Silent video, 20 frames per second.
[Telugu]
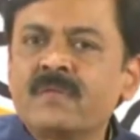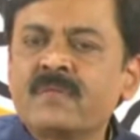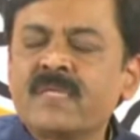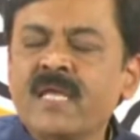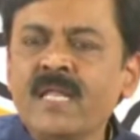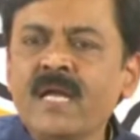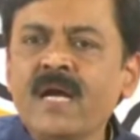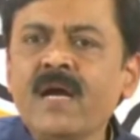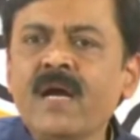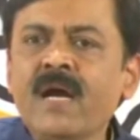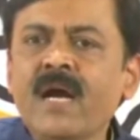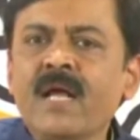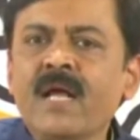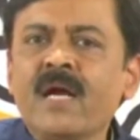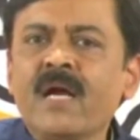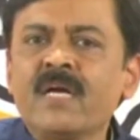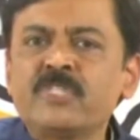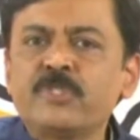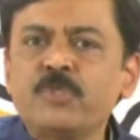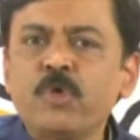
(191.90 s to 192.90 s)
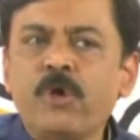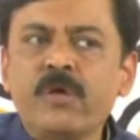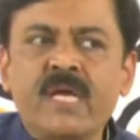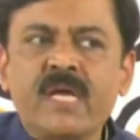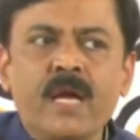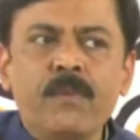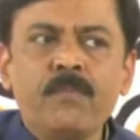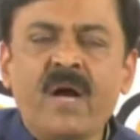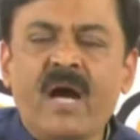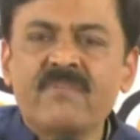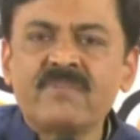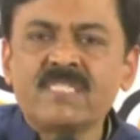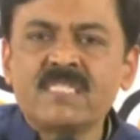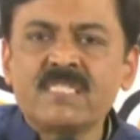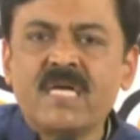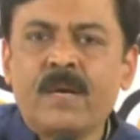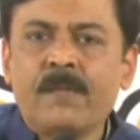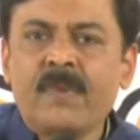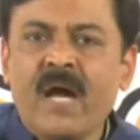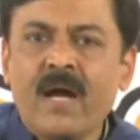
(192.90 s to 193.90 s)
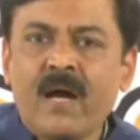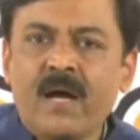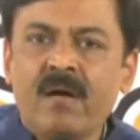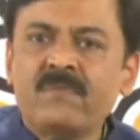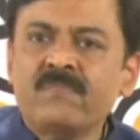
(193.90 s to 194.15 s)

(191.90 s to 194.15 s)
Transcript: తెలంగాణ జోక్యం అవసరమా